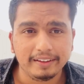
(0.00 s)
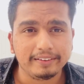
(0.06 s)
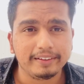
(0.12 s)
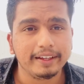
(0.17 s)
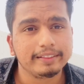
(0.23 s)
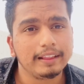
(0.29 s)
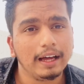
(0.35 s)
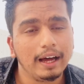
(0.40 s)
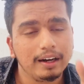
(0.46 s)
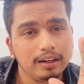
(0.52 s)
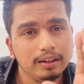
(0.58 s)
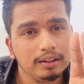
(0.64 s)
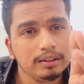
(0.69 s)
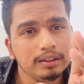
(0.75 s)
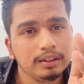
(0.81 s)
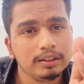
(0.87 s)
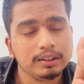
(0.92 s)
সে তার
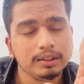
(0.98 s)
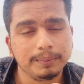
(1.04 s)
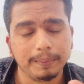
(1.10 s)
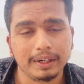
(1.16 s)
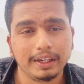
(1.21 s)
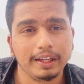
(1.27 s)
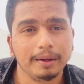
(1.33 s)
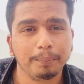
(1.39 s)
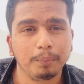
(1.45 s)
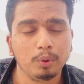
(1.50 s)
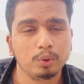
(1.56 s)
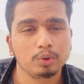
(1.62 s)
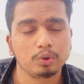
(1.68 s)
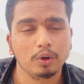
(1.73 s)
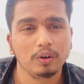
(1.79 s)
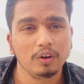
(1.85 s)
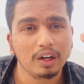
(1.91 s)
মানে
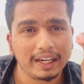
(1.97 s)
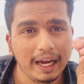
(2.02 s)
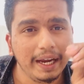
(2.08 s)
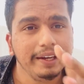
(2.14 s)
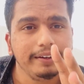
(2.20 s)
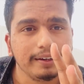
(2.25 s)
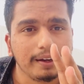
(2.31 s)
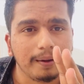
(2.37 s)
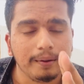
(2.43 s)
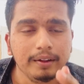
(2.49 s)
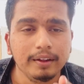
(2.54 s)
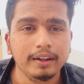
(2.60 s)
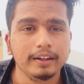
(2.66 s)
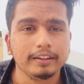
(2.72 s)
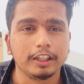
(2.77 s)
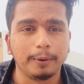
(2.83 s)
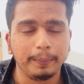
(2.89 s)
পুরুষঙ্গ কাইটা
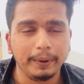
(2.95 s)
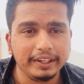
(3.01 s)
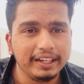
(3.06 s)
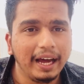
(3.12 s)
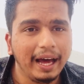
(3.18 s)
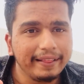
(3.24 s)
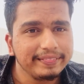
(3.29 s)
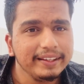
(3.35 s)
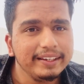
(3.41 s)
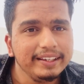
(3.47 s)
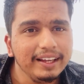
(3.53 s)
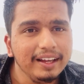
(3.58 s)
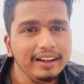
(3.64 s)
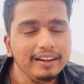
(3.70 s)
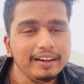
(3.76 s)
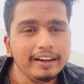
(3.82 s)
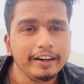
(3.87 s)
তারপর এটা হাতে নিয়ে
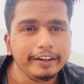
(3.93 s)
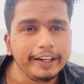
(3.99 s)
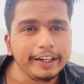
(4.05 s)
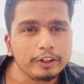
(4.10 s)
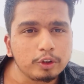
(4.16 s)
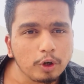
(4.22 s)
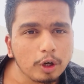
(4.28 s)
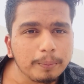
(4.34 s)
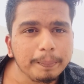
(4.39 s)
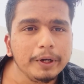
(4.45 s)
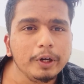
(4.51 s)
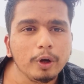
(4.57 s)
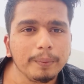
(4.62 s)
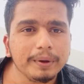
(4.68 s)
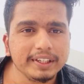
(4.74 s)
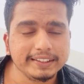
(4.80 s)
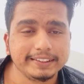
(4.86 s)
টিকটক
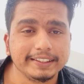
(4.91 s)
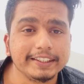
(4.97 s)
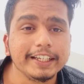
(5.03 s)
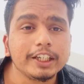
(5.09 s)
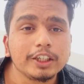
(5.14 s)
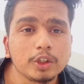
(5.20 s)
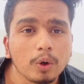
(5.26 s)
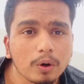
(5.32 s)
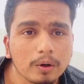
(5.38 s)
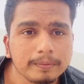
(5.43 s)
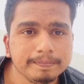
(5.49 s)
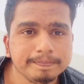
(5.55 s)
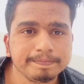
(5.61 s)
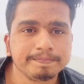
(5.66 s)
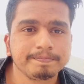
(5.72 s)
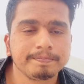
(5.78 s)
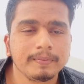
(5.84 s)
ভিডিও বানাইছে টিকটক
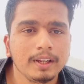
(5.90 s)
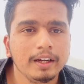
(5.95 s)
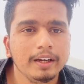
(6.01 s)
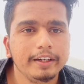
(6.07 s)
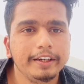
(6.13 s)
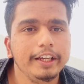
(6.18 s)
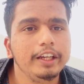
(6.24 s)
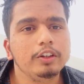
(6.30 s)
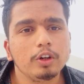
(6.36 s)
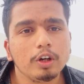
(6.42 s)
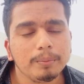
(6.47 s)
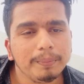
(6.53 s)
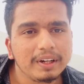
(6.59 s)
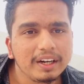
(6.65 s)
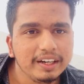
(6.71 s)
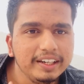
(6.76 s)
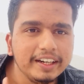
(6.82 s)
টিকটক
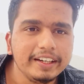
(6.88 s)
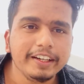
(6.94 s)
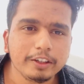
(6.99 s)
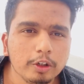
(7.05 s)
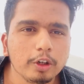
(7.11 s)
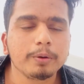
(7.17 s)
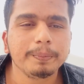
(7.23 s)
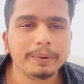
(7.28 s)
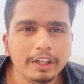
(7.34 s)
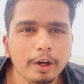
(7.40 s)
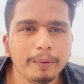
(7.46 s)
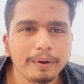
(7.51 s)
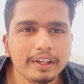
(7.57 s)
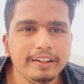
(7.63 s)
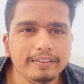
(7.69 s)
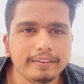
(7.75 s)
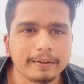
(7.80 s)
মারা নিয়ে টিকটক ভিডিও
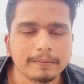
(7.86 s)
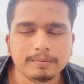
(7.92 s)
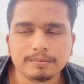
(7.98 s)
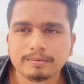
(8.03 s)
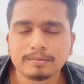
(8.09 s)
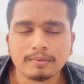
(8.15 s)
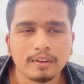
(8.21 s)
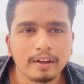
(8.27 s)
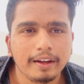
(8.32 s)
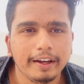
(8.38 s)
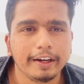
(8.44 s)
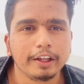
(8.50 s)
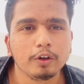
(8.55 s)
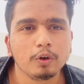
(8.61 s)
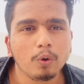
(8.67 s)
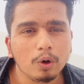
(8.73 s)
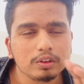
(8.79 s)
বানাইছে এটা
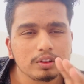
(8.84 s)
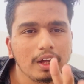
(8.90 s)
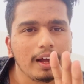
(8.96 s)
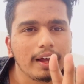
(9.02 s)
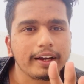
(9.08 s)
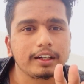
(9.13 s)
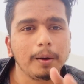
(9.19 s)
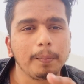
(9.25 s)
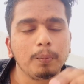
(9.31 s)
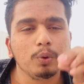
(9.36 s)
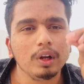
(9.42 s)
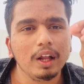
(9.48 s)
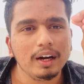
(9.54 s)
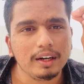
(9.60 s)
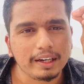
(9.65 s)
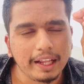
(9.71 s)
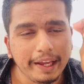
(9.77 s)
কিন্তু কথা একটা
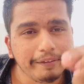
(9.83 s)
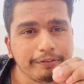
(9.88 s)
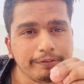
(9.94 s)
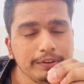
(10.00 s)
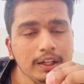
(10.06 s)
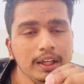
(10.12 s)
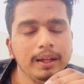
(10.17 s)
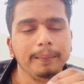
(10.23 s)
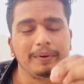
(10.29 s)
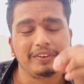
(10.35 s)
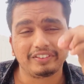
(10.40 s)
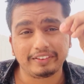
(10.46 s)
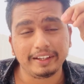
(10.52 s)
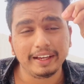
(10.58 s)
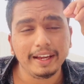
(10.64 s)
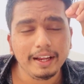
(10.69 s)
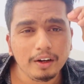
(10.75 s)
পোলার লাইফ
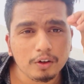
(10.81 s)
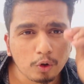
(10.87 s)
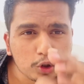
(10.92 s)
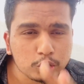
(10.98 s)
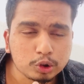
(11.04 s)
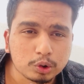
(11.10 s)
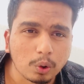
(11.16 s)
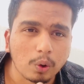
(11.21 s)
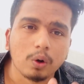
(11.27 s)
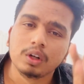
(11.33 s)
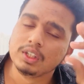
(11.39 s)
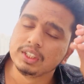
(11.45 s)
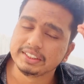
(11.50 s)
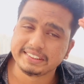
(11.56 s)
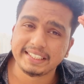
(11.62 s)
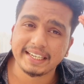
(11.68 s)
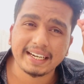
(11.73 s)
সে নষ্ট
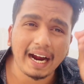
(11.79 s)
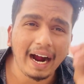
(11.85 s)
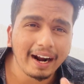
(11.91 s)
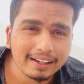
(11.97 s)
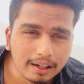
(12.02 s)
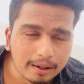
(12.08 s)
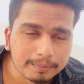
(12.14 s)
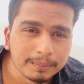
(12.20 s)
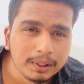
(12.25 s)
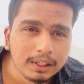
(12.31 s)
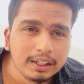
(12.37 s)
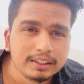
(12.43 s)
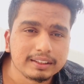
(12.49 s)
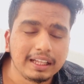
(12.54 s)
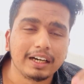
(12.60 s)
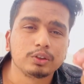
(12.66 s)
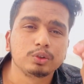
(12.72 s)
সে খারাপ
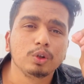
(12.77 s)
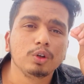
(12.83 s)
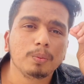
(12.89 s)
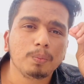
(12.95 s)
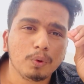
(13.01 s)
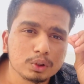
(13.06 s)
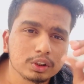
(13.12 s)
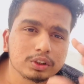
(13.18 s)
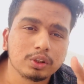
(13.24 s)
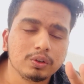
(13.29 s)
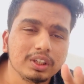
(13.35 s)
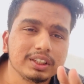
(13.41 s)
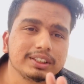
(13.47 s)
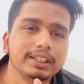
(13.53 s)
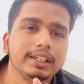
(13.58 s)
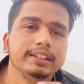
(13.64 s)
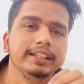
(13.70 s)
তার জন্য প্রশাসন
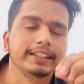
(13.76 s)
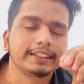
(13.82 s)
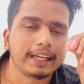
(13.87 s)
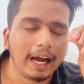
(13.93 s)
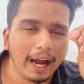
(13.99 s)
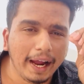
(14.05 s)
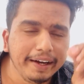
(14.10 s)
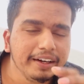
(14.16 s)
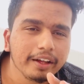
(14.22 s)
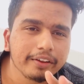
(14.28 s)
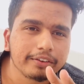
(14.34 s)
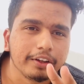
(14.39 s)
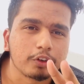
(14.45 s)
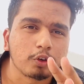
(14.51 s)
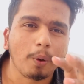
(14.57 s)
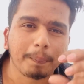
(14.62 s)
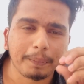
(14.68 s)
আছে দেশে আইন
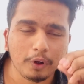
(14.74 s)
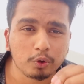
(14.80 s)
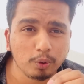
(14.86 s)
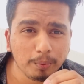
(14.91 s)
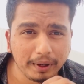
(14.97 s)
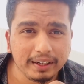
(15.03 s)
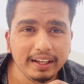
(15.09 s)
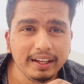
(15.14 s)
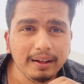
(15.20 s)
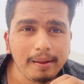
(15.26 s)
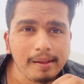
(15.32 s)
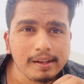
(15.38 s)
আছে সব কিছু মানে